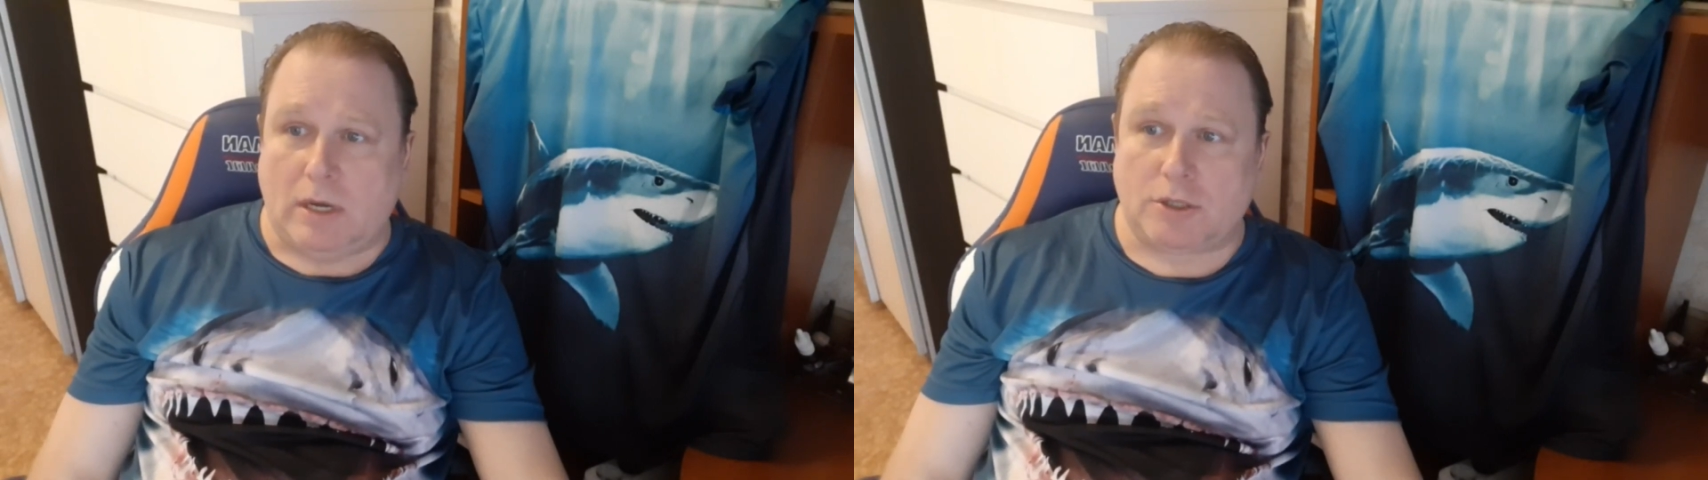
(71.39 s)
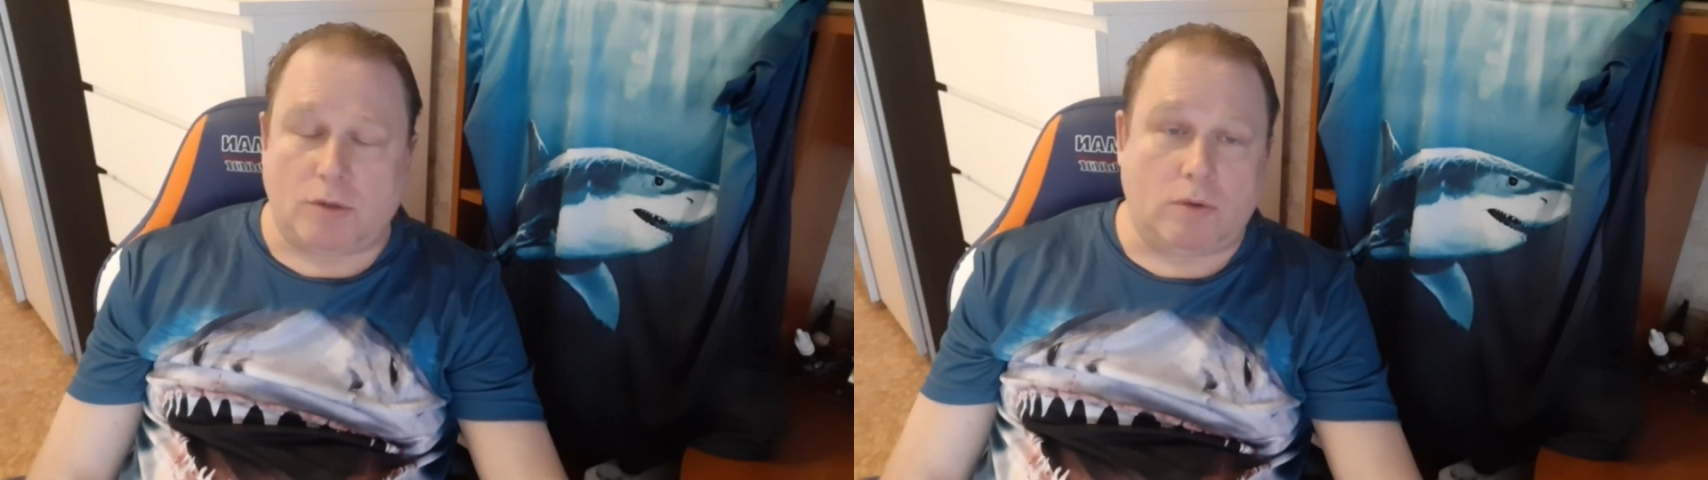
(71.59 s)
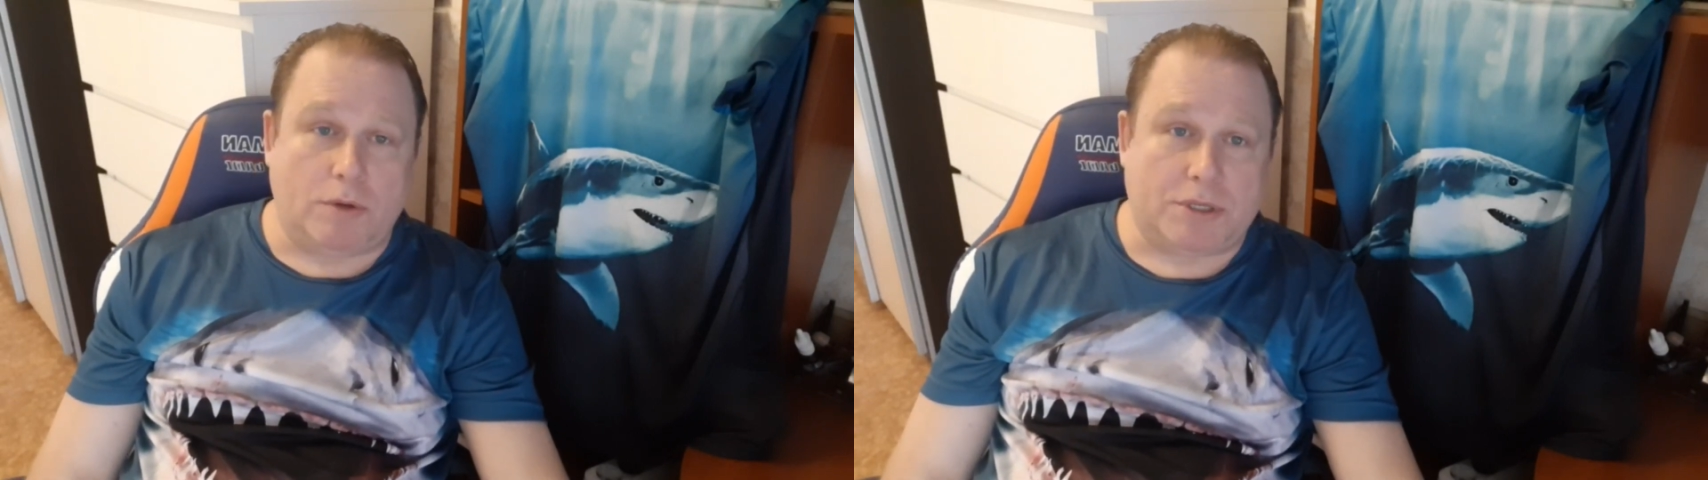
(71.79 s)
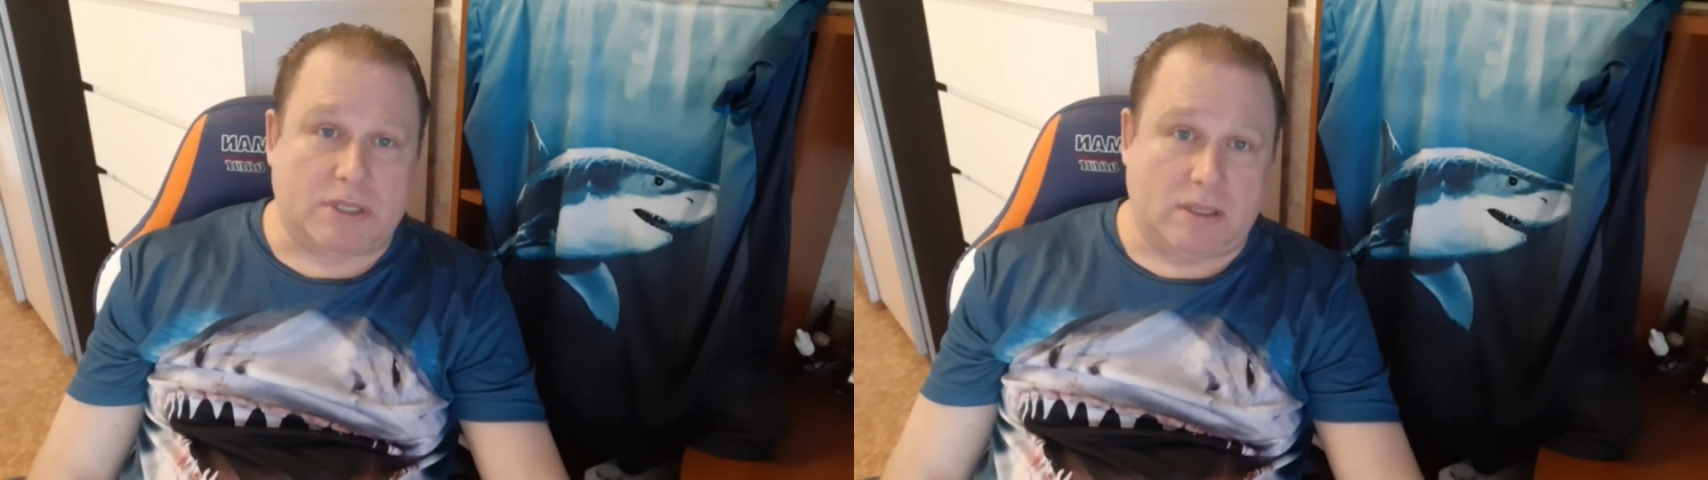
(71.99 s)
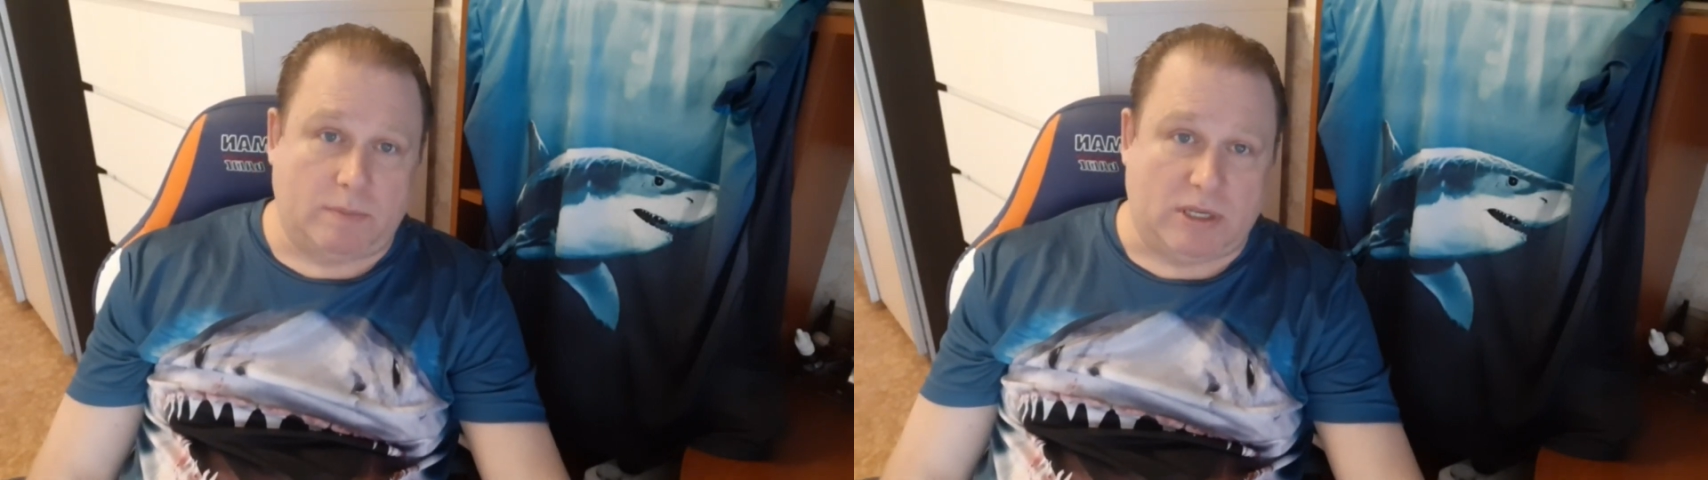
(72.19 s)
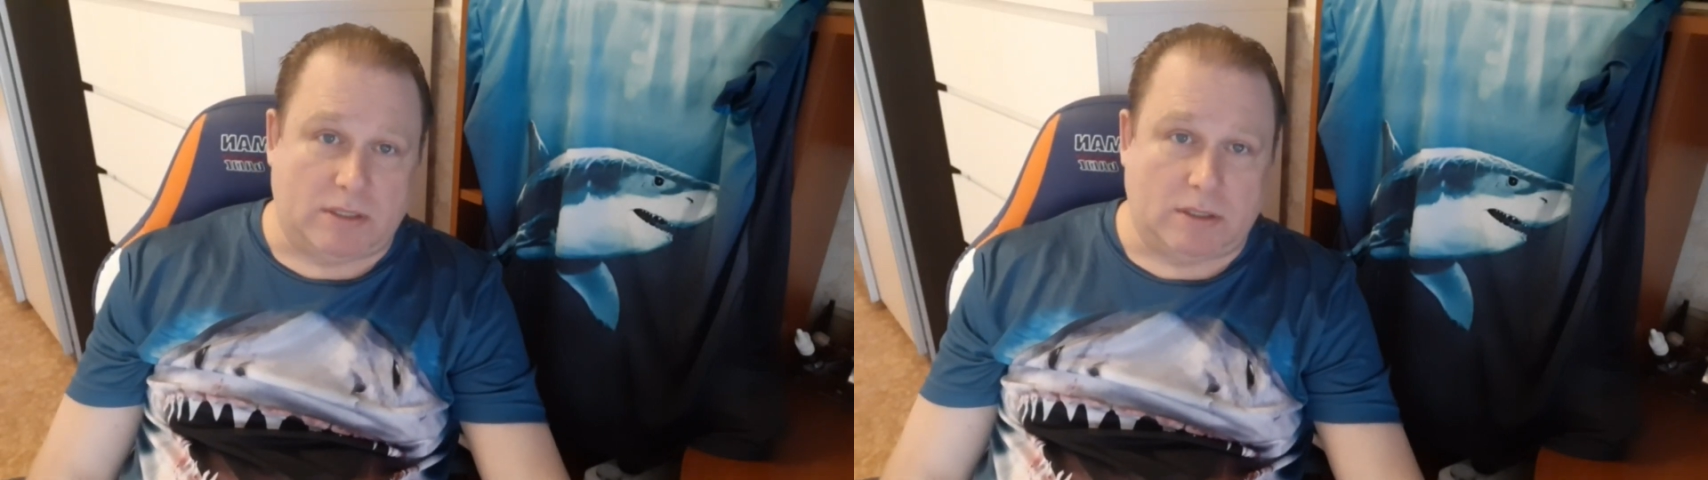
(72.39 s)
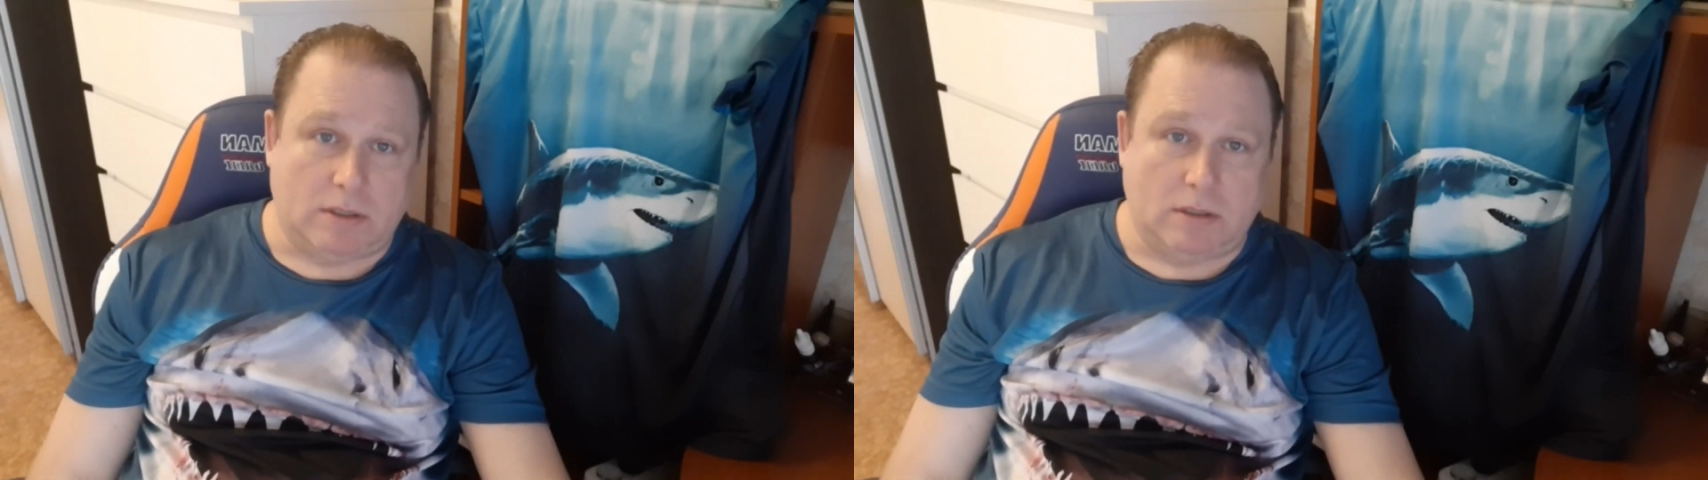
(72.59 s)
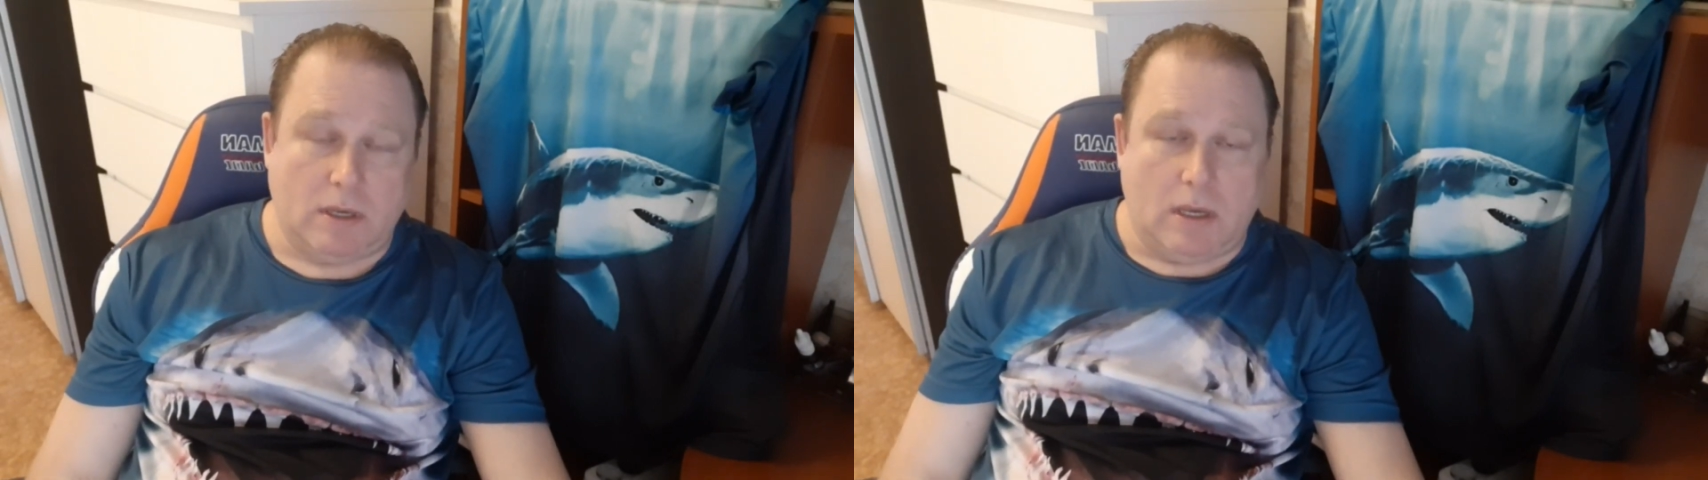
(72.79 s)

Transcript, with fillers: что хочется отметить.